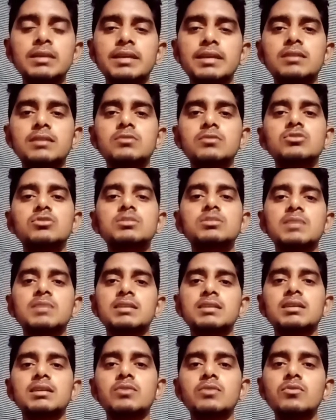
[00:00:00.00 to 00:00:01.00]
एक नोट्स
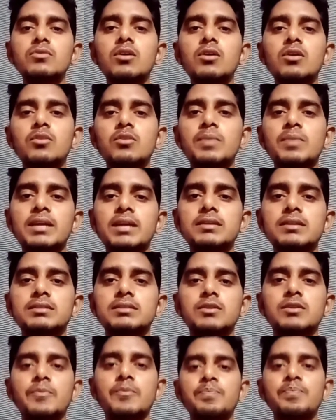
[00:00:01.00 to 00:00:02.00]
बनाता हूँ और पढ़ाई
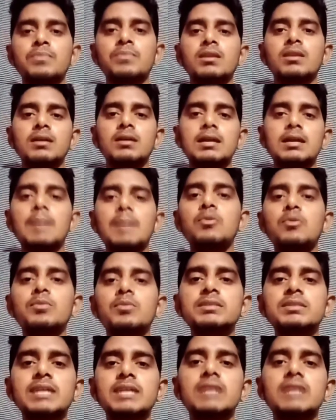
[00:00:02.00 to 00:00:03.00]
करता हूँ अगर आप लोग
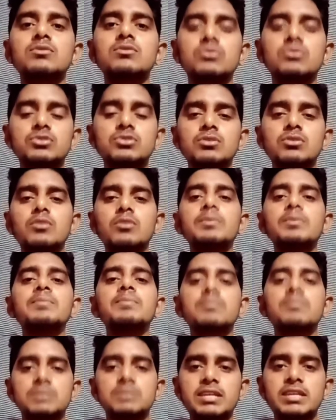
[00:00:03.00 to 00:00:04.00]
भी चाहें तो कुछ और भी
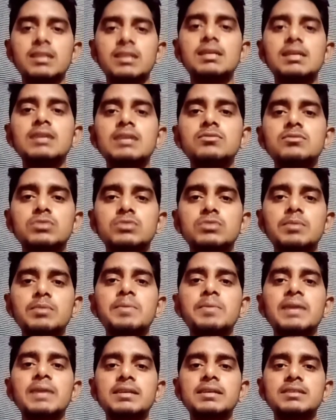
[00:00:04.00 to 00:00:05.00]
चैनल है उससे भी
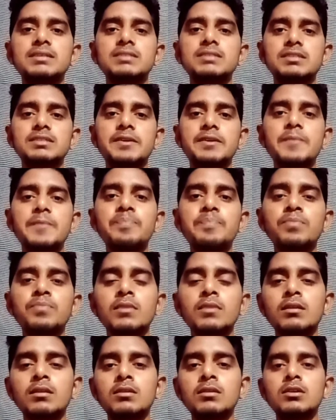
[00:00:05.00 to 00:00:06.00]
पढ़ाई कर सकते हैं
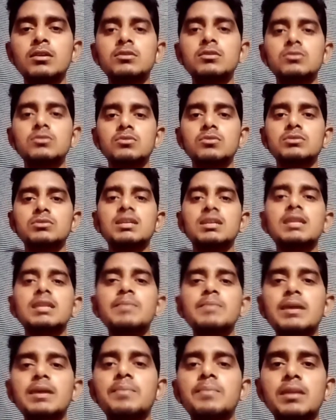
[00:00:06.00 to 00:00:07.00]
तो जल्दी
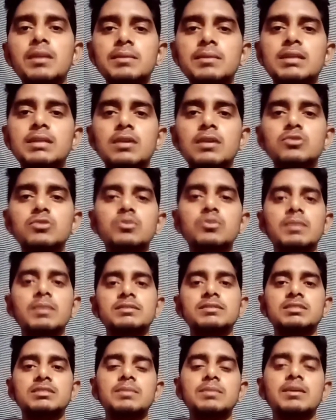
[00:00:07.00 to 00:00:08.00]
मैं अपना बता रहा हूँ जो
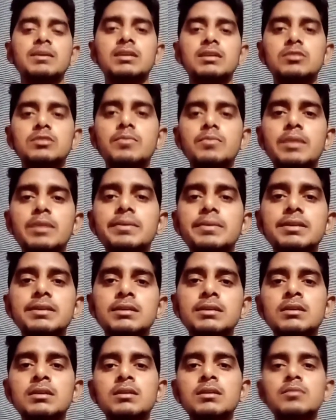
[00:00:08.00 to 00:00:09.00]
मैं जिसे मैं करता हूँ मैं भी
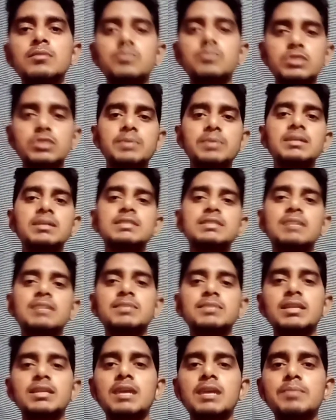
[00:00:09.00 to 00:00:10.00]
मुझे भी
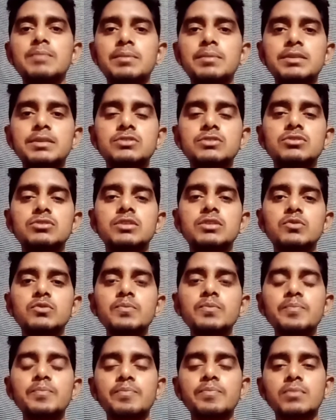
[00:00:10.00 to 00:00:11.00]
एग्ज़ाम देना है मैं भी स्टूडेंट
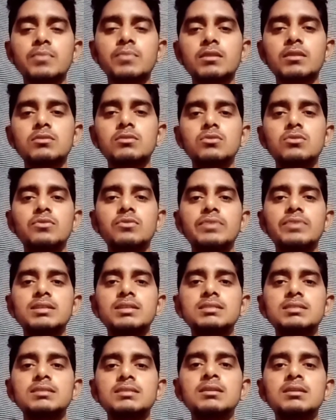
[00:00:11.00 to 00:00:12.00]
हूँ तो
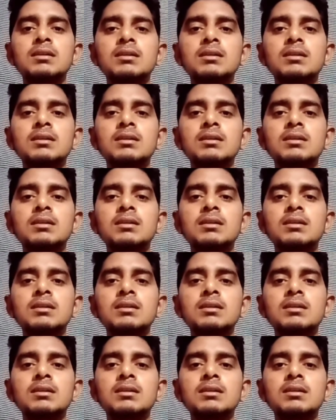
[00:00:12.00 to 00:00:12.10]
फ्रेंड्स